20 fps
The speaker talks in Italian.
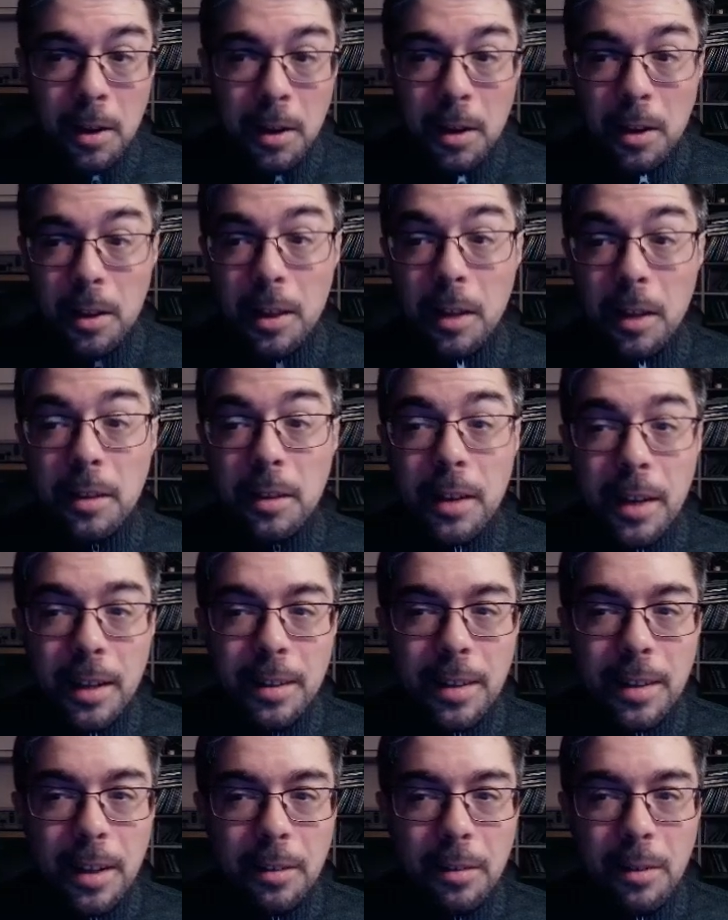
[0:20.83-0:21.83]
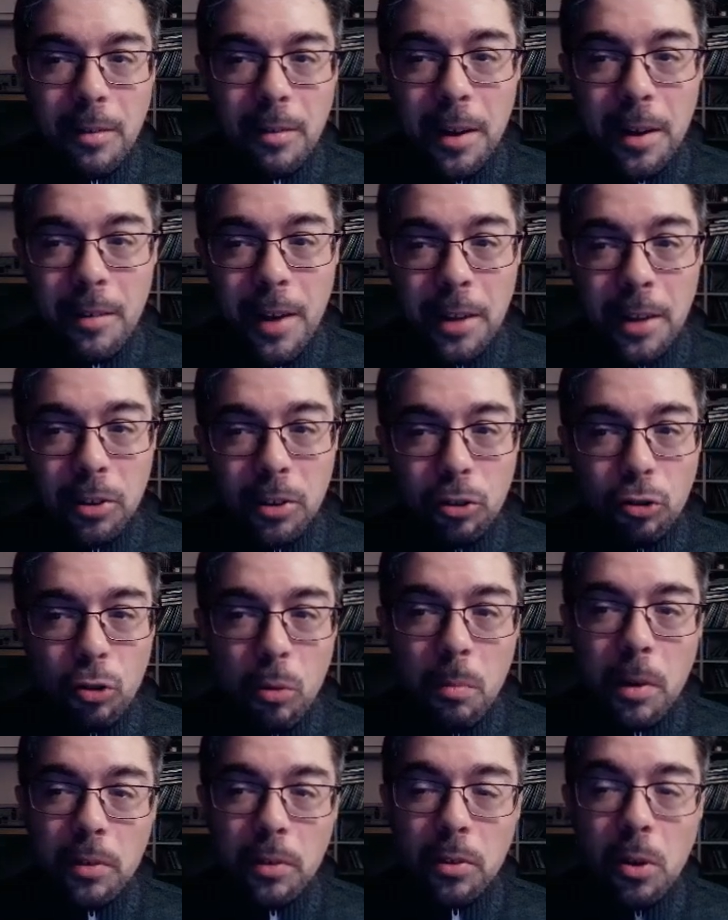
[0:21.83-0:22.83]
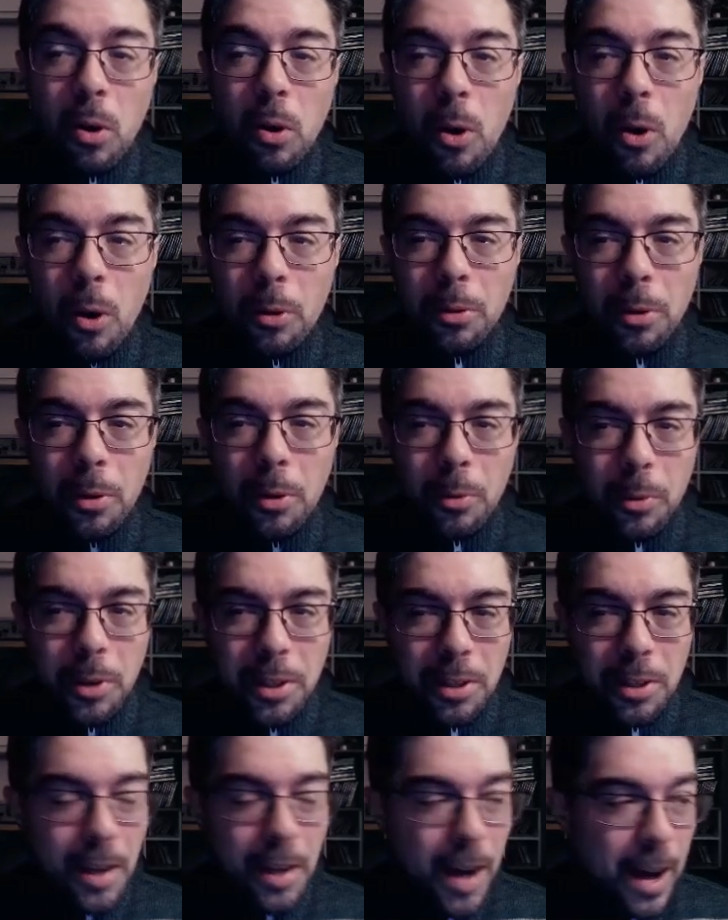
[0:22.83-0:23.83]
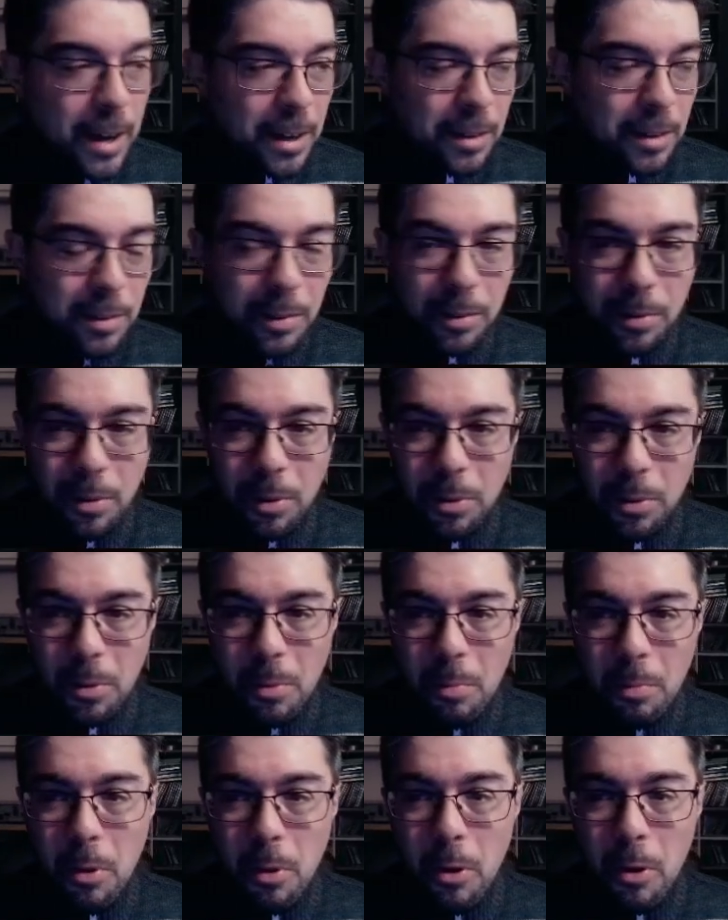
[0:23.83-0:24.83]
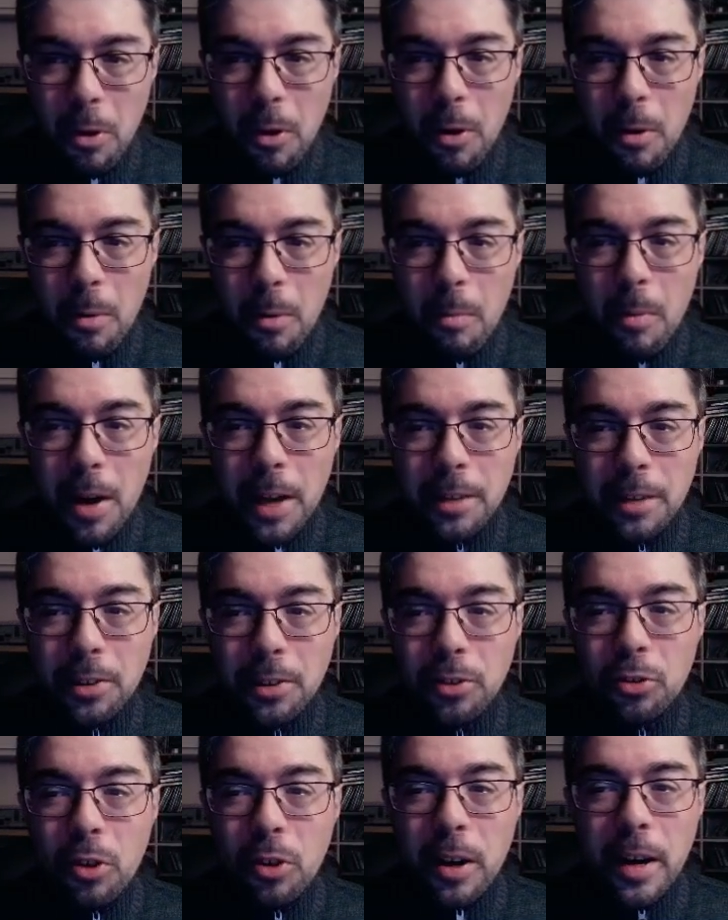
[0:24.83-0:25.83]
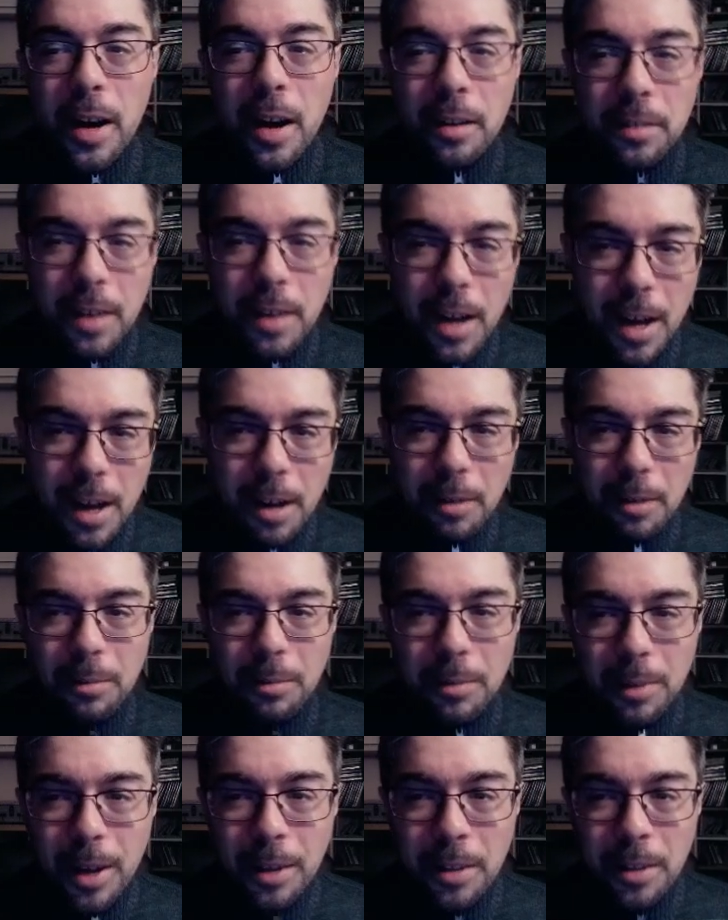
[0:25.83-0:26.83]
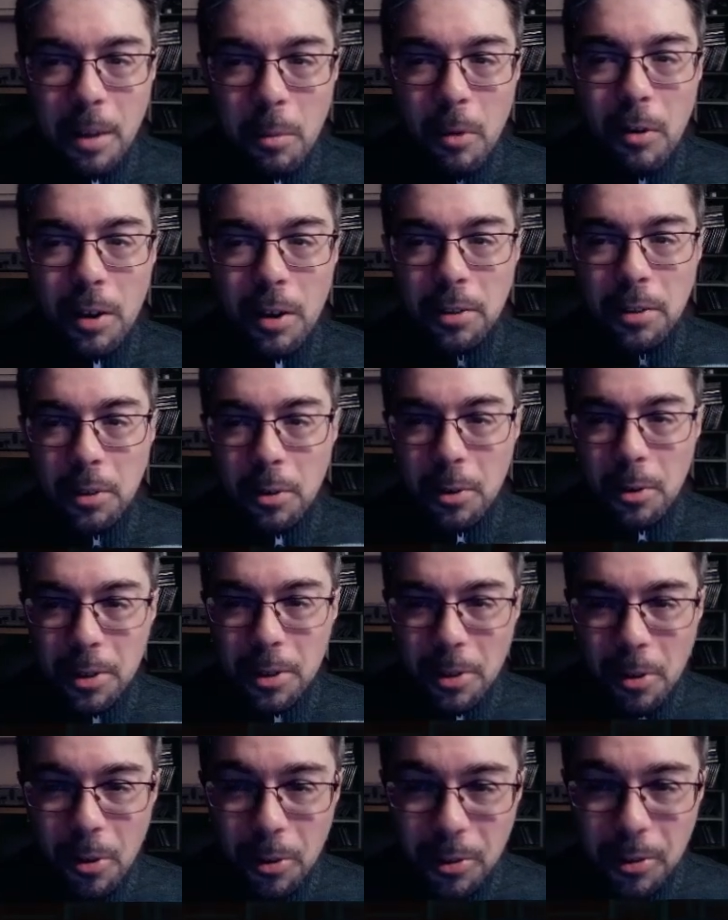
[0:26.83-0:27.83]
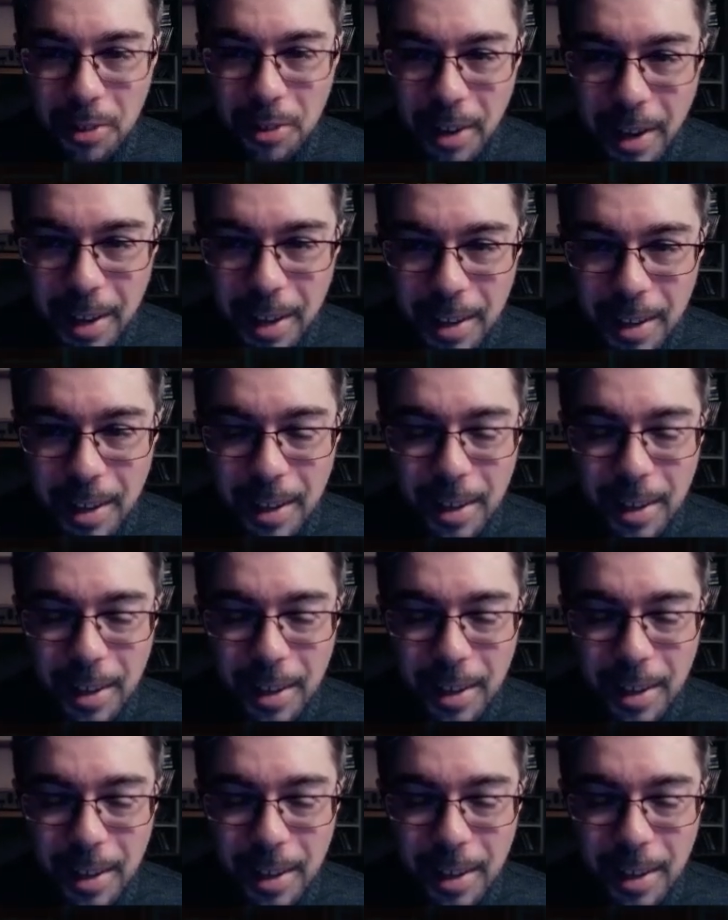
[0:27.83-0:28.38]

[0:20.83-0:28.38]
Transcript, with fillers: la diretta deve andare avanti, show must go on, quindi anche se sono un po' malaticcio a casa Andiamo avanti con, nostre,